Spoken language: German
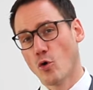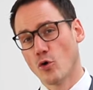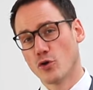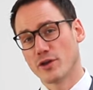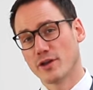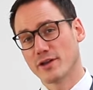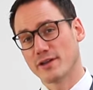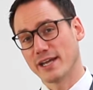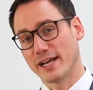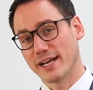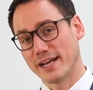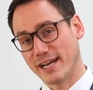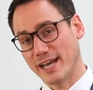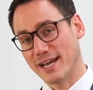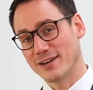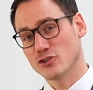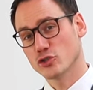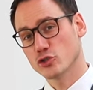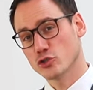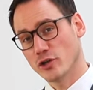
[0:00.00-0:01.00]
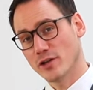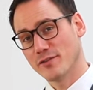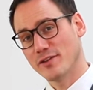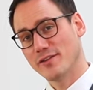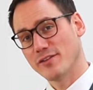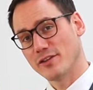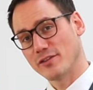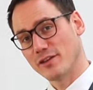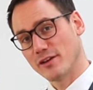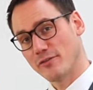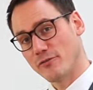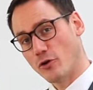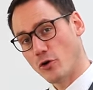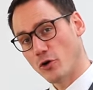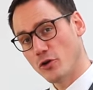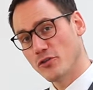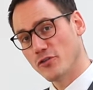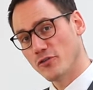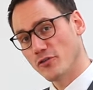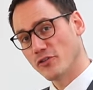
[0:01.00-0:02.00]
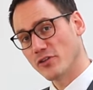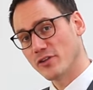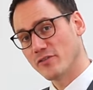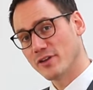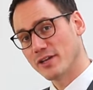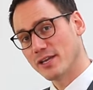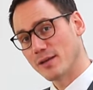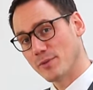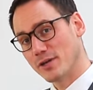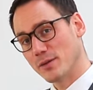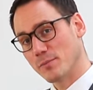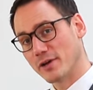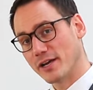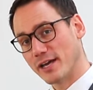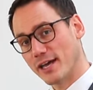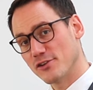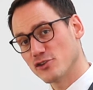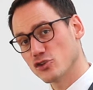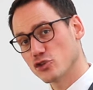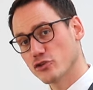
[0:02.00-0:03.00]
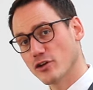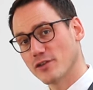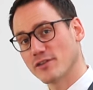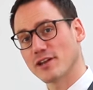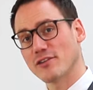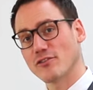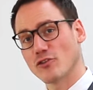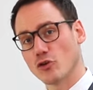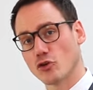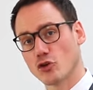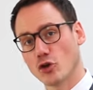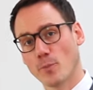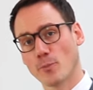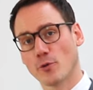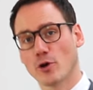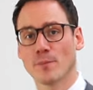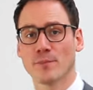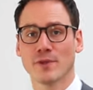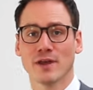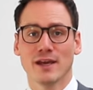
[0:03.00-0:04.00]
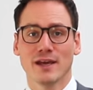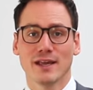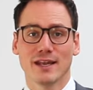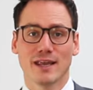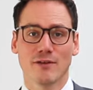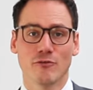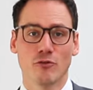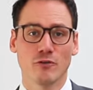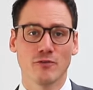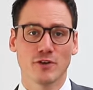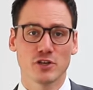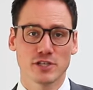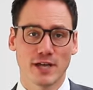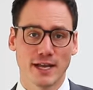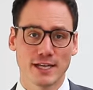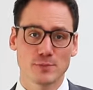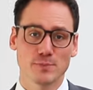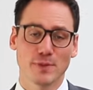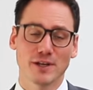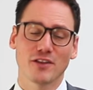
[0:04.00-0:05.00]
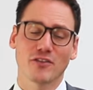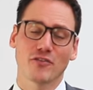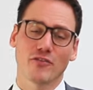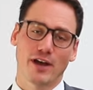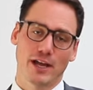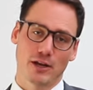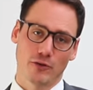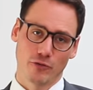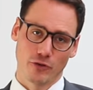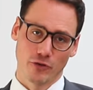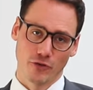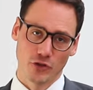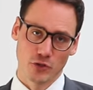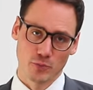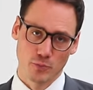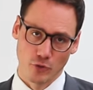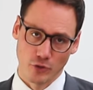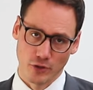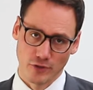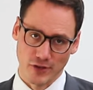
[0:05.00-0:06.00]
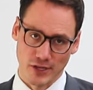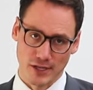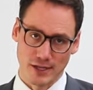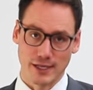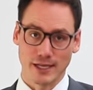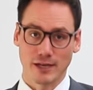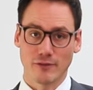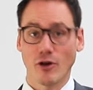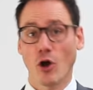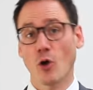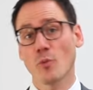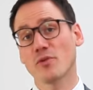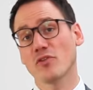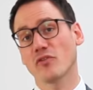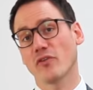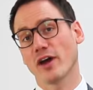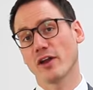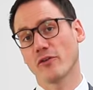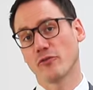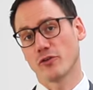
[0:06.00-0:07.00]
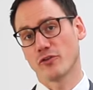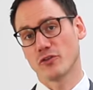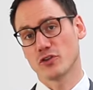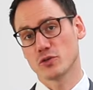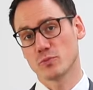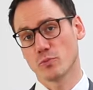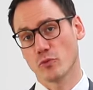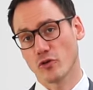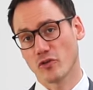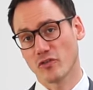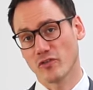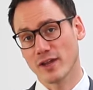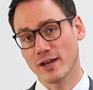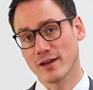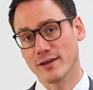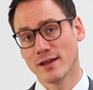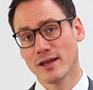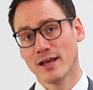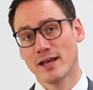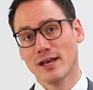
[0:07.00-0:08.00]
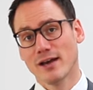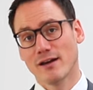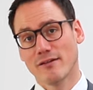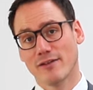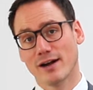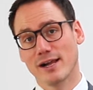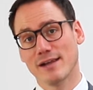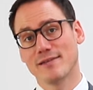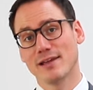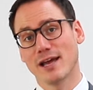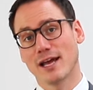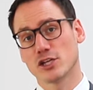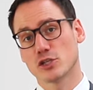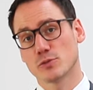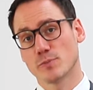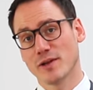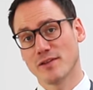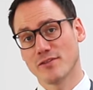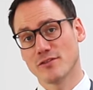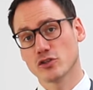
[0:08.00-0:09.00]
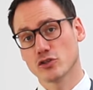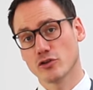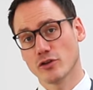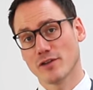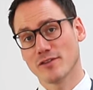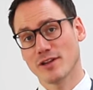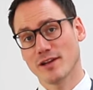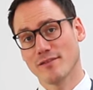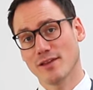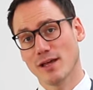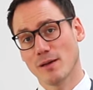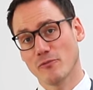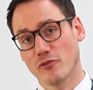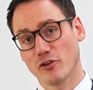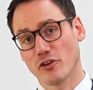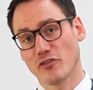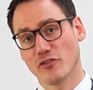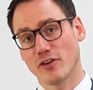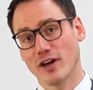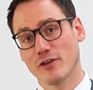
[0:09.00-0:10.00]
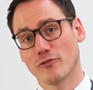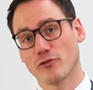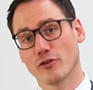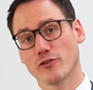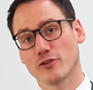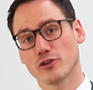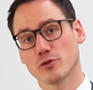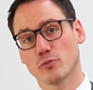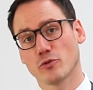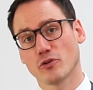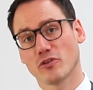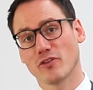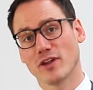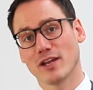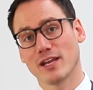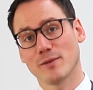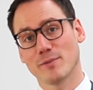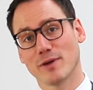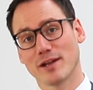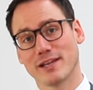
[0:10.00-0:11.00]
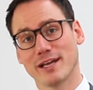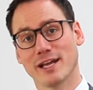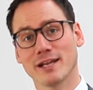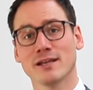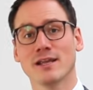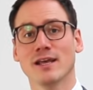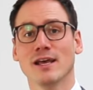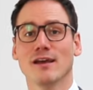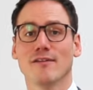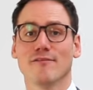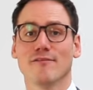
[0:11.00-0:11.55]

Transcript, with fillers: und der Grenzsteuersatz, also der Veräußerungsgewinn, der mit dem Grenzsteuersatz on top kommt, der wird wahrscheinlich bei 42 Prozent liegen. Warum 42 Prozent? Weil Sie einen Spitzensteuersatz haben von 42 Prozent immer dann,